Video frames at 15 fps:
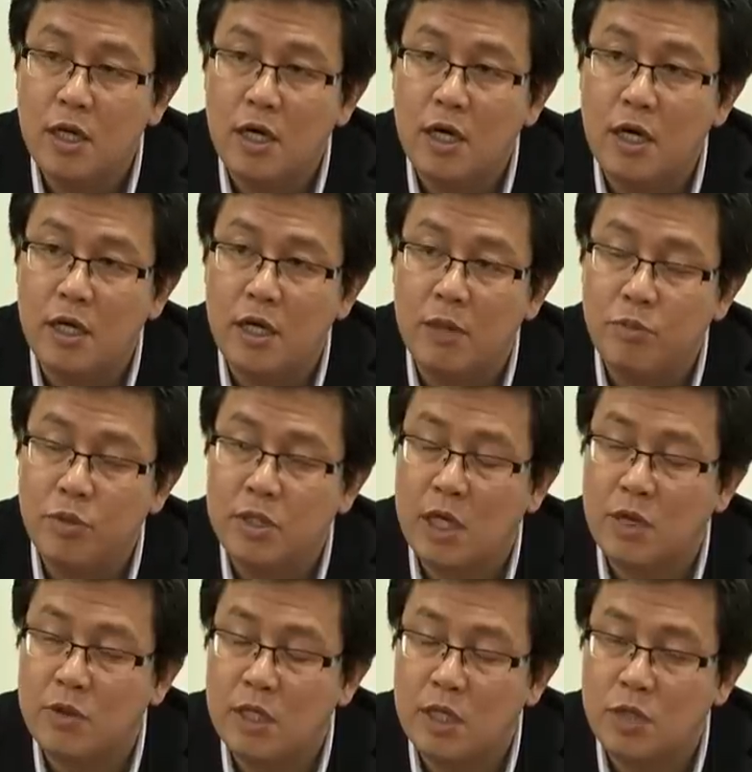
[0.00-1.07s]
啊，也不
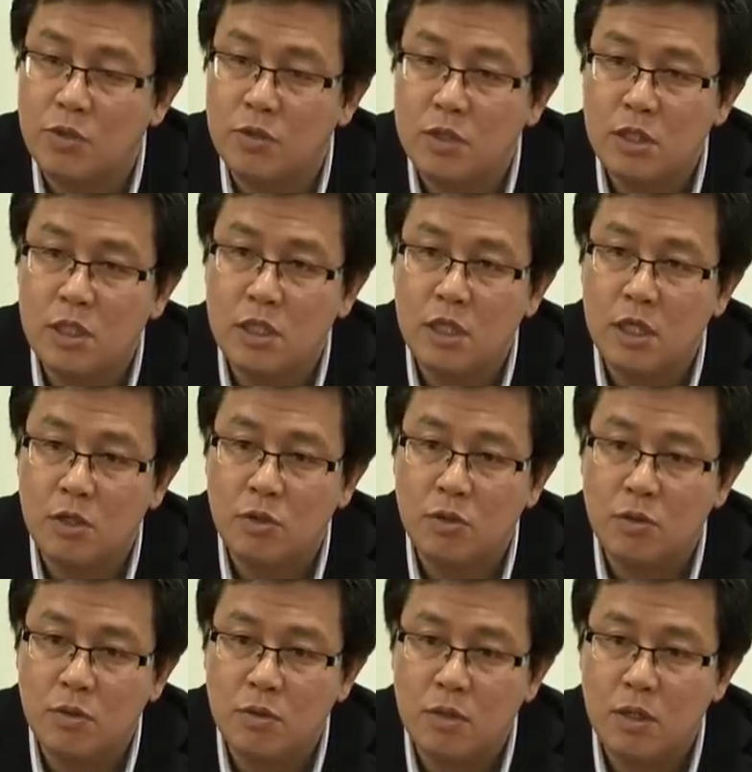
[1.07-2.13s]
少的同志
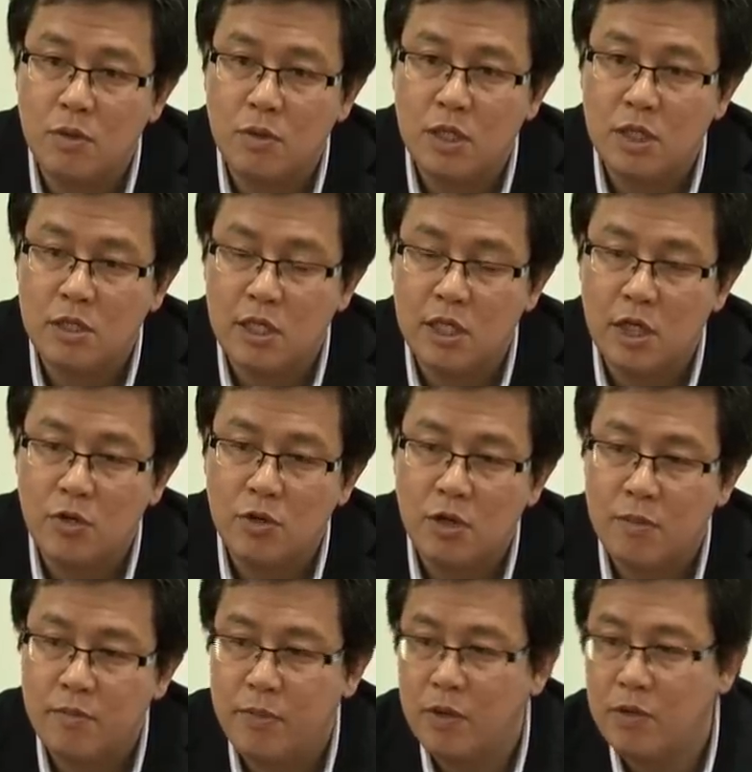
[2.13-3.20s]
有跟我个人联
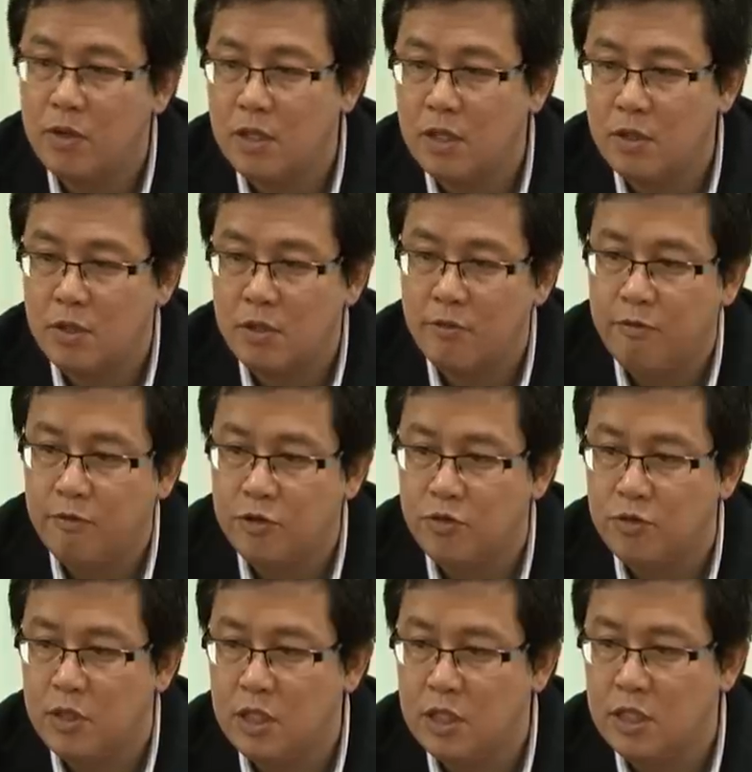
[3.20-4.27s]
络，包括副
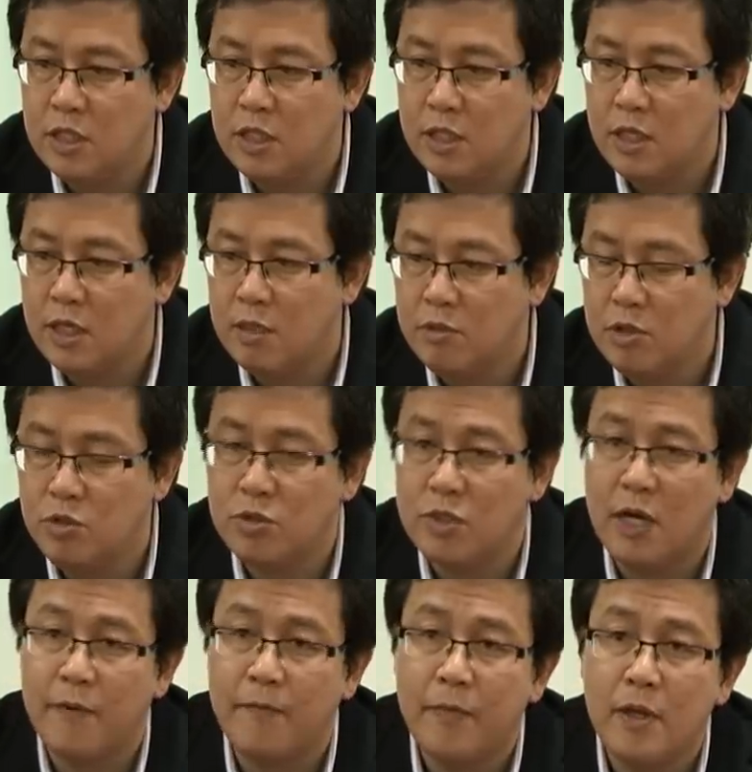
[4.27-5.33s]
主任以及呃秘书
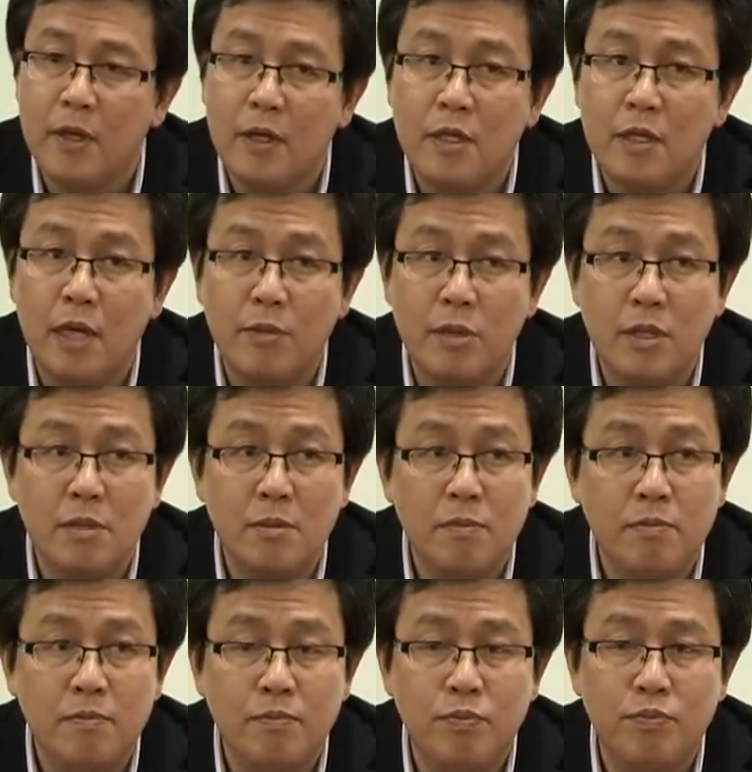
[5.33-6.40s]
长，他们。
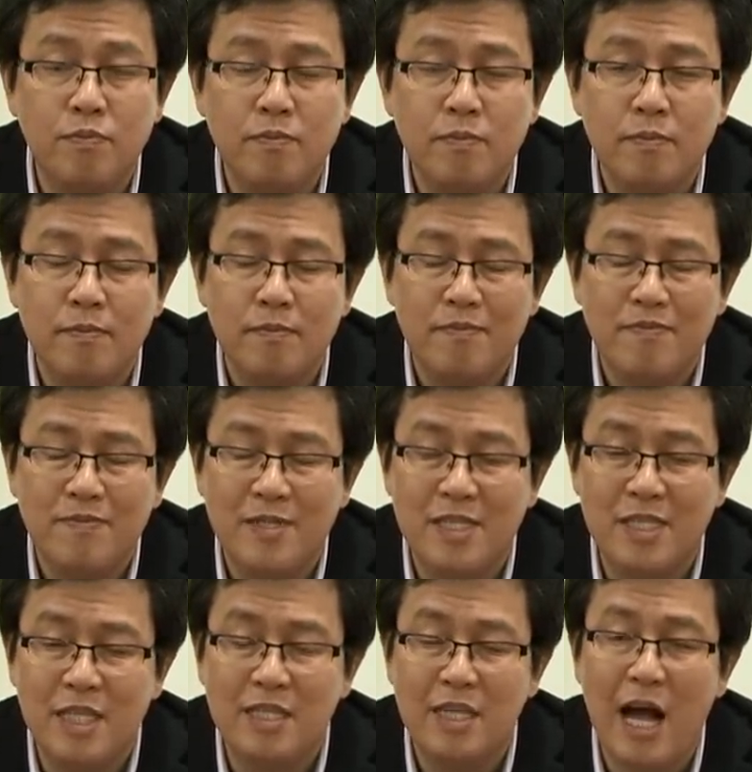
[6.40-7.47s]

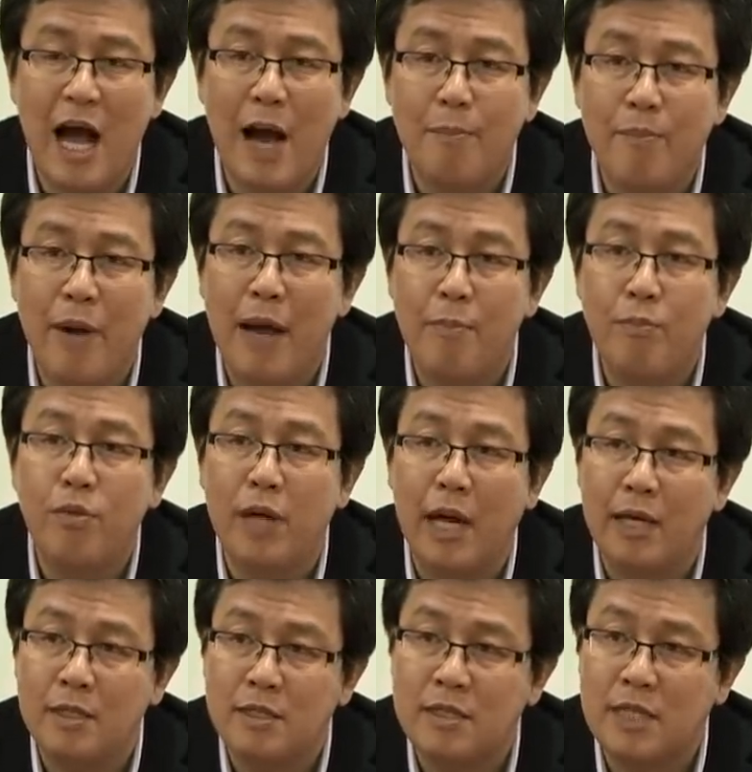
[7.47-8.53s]
时间上安排不
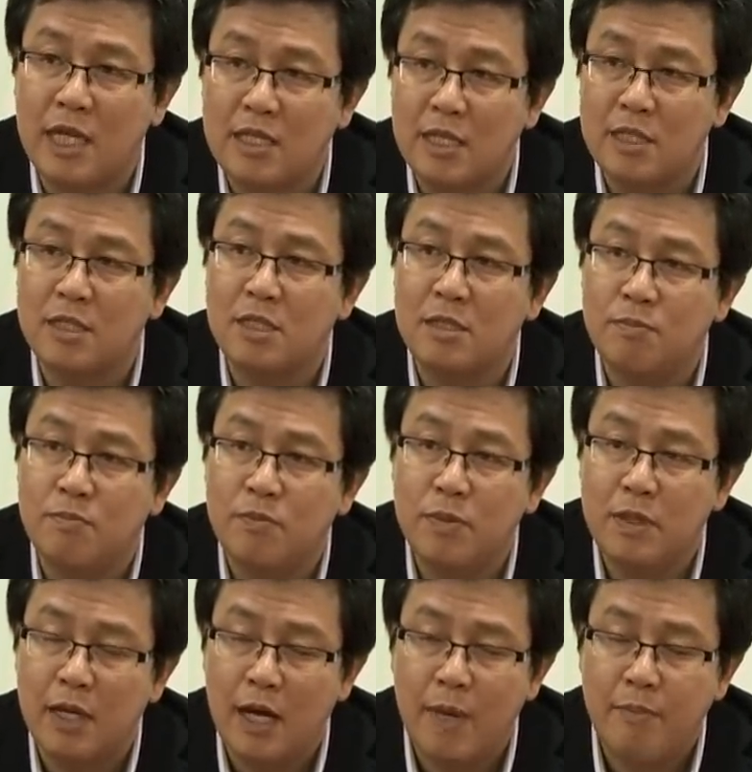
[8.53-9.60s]
来参加，这是不
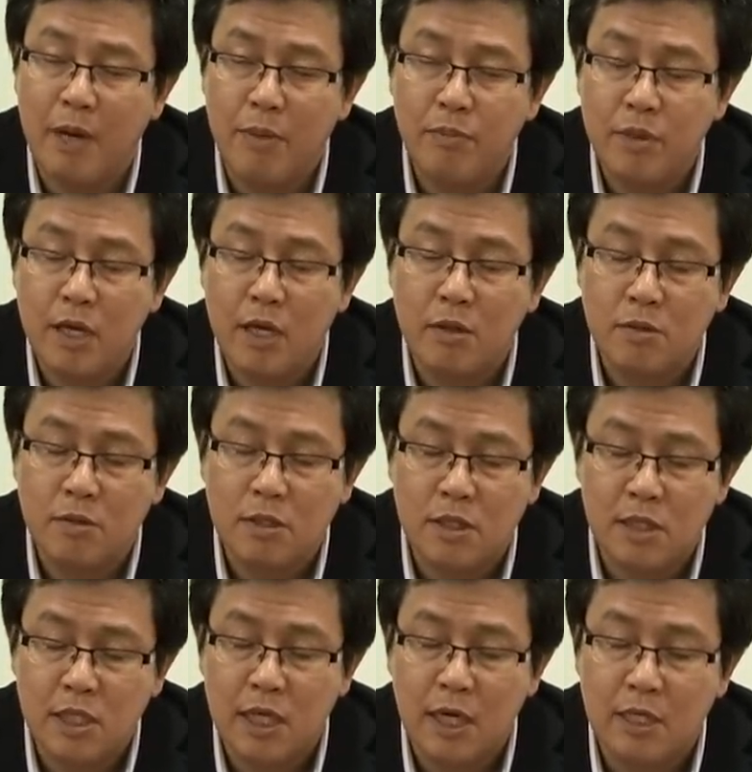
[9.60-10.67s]
安排不到
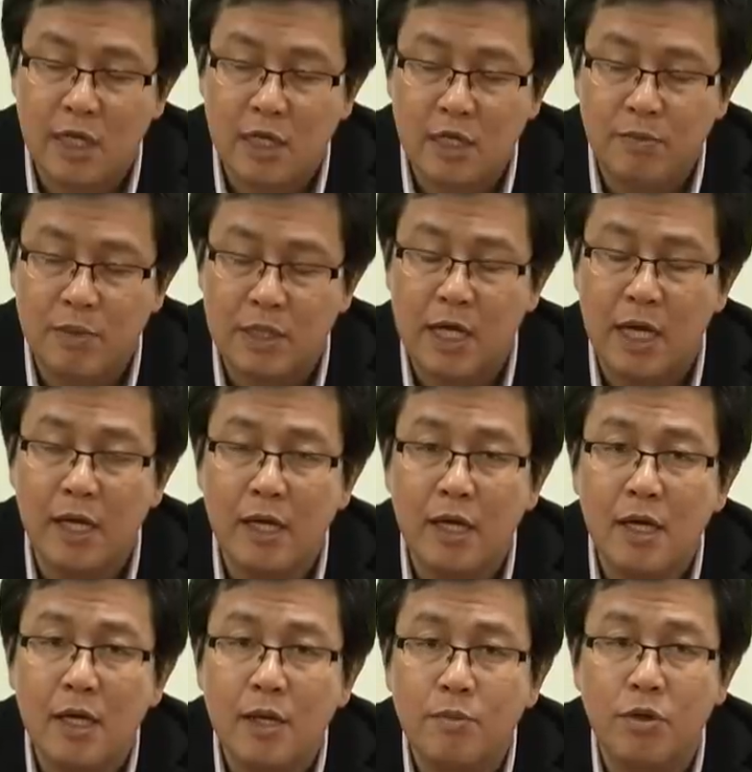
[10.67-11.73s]
时间来参与比赛。
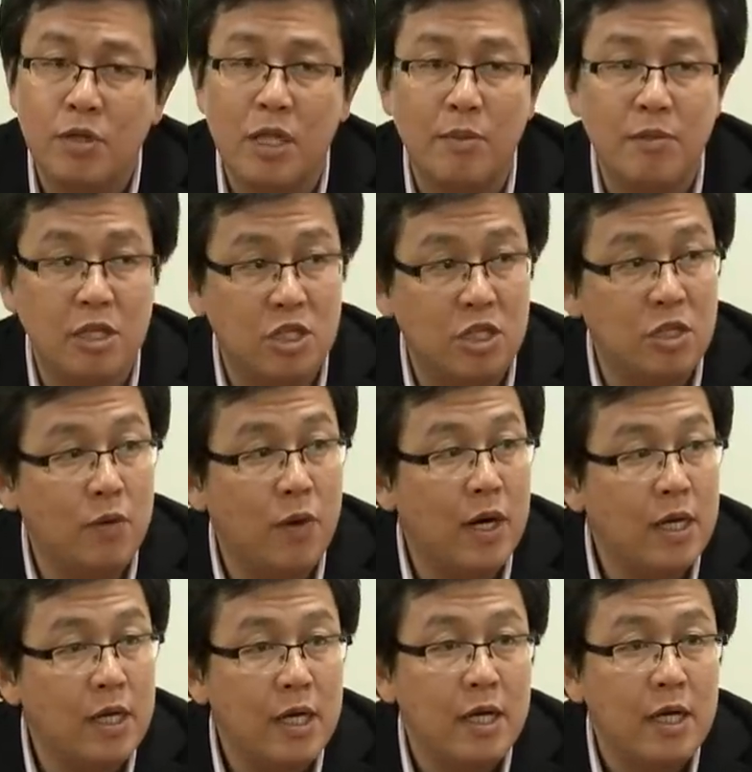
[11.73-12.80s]
不过他们也希
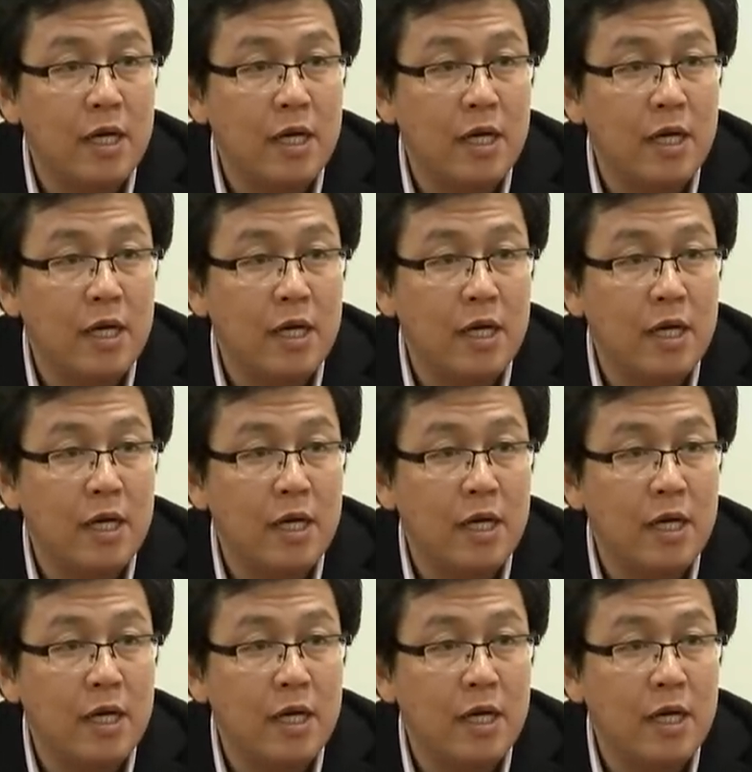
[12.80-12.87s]
望，